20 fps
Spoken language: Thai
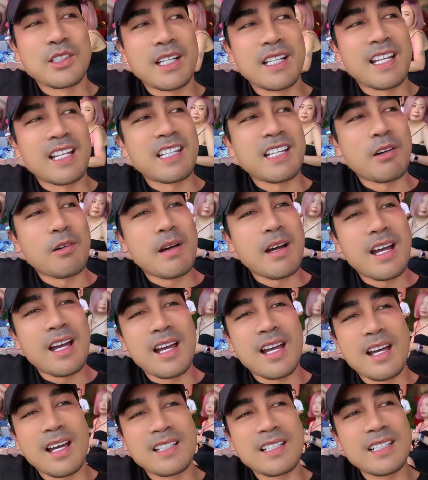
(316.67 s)
สวยแต่ว่า
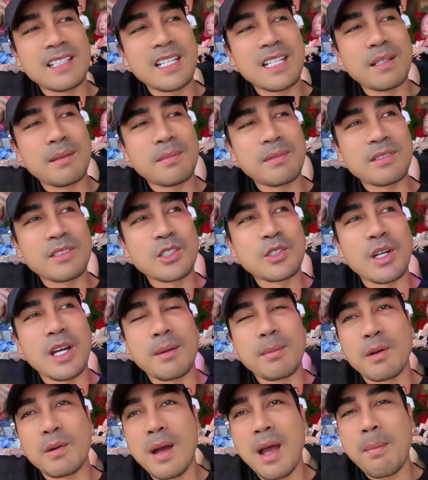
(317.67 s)
ที่นี่ส
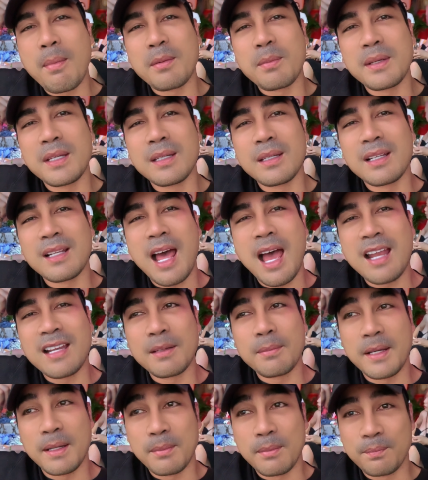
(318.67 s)
วยเพราะว่ามันมีร้าน
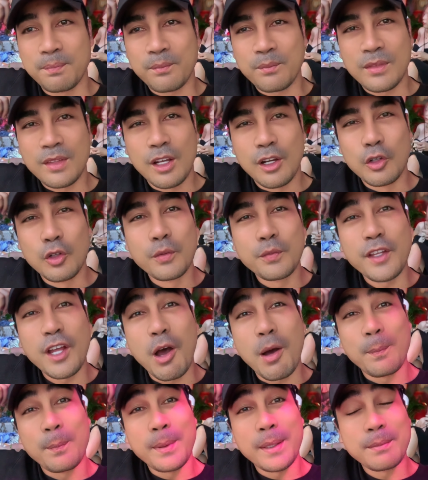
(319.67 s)
ที่เป็นรูป
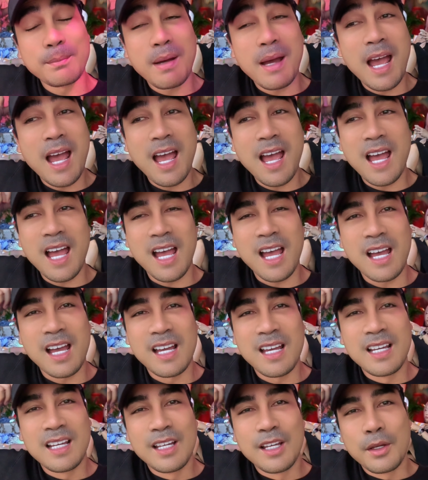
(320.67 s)
ท็อปเป็นบาร์
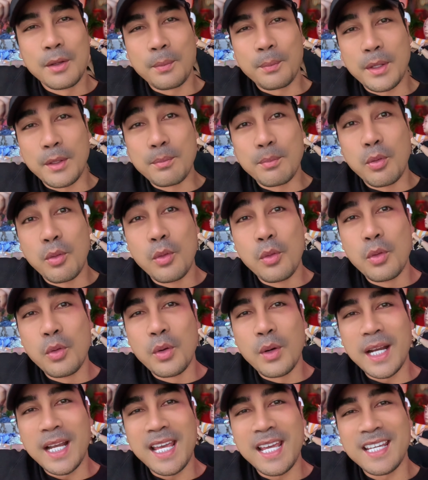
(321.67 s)
เป็นปู
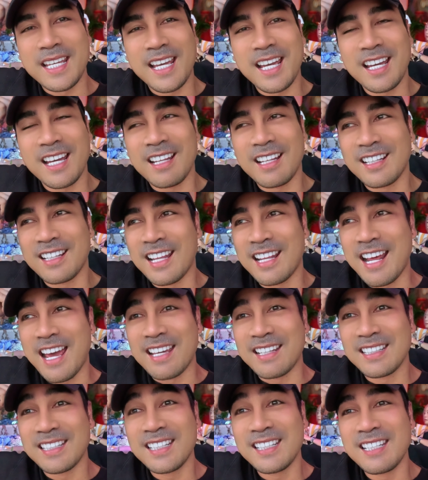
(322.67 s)
อะไรอย่างเงี้ยห
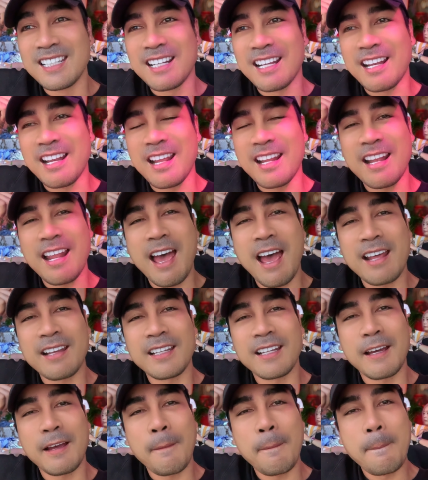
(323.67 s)
ลาย ๆ ที่หลาย ๆ ร้าน
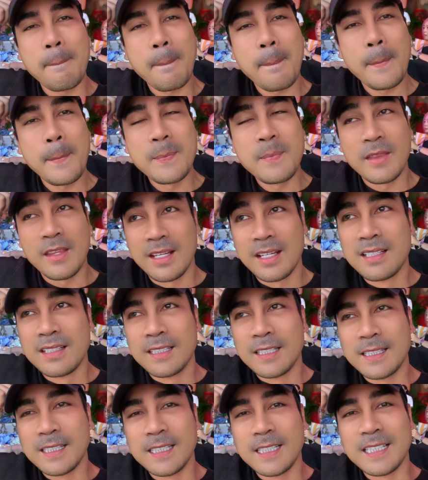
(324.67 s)
นะครับ
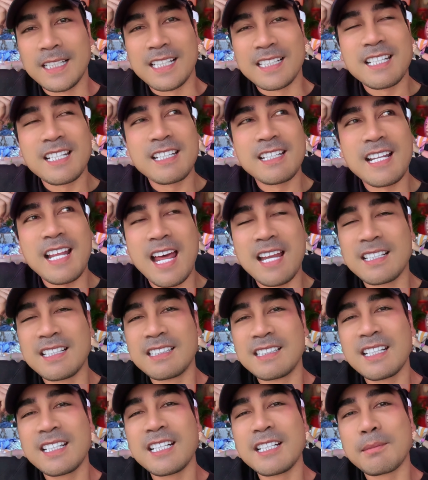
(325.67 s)
เอออย่างเช่นที่ร้าน
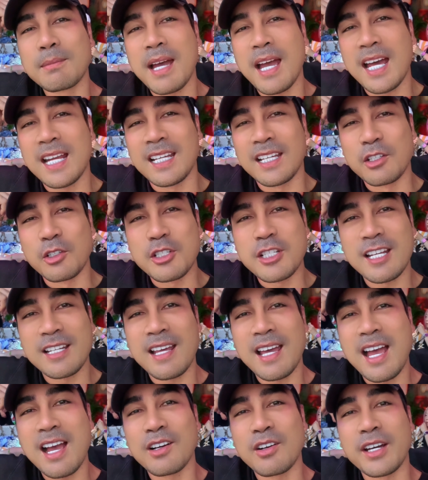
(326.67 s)
ขึ้นที่ขึ้นมาเนี่ยอยู่ชั้
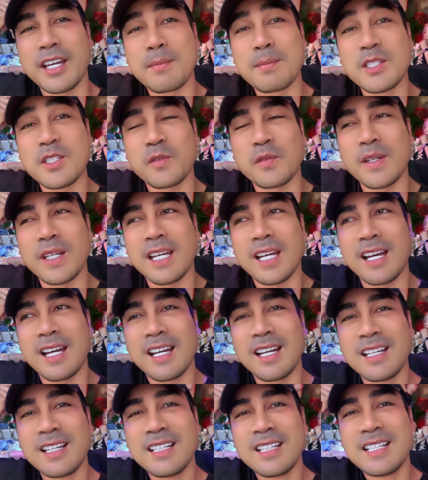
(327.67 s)
นห้าของเอ็มสเฟีย
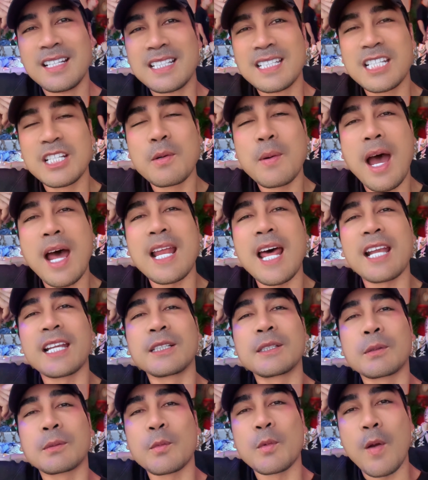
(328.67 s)
ชื่อว่าร้าน
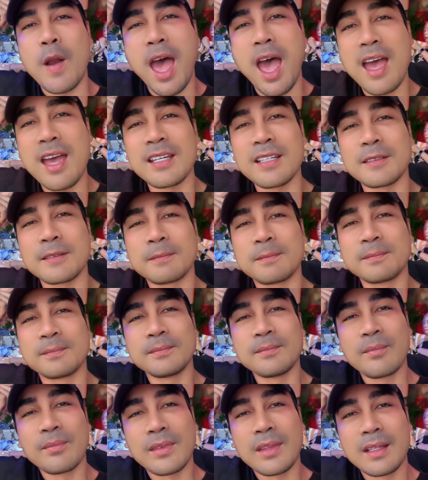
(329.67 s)
ไร
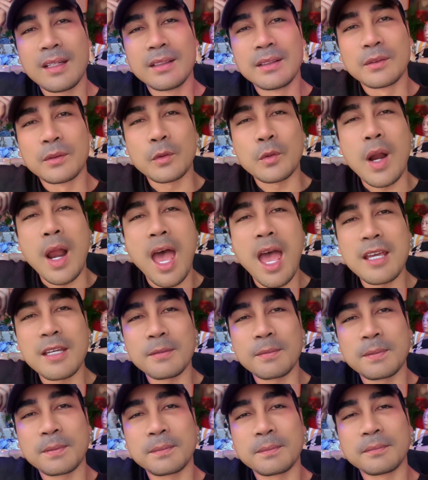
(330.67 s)
ไร
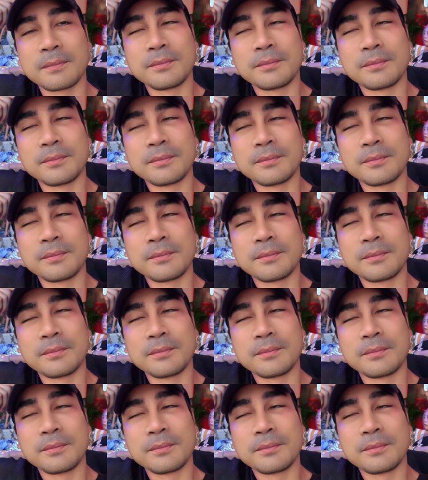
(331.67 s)
ท์